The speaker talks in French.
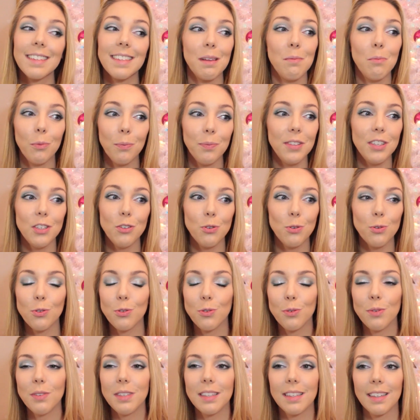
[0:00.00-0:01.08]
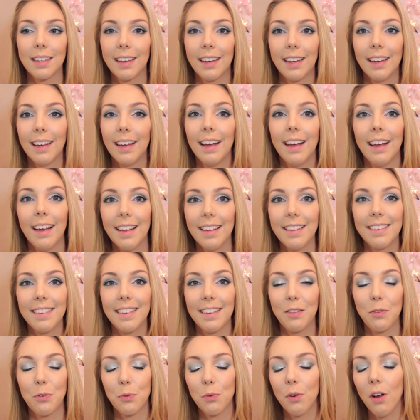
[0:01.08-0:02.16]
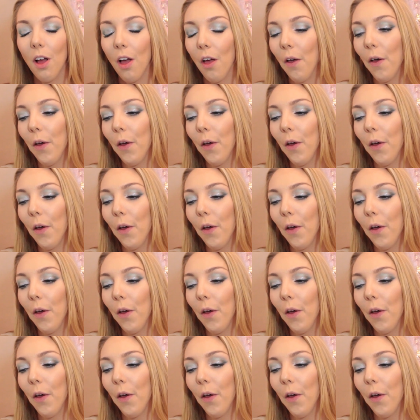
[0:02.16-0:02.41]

c'est mon petit joujou, c'est tout.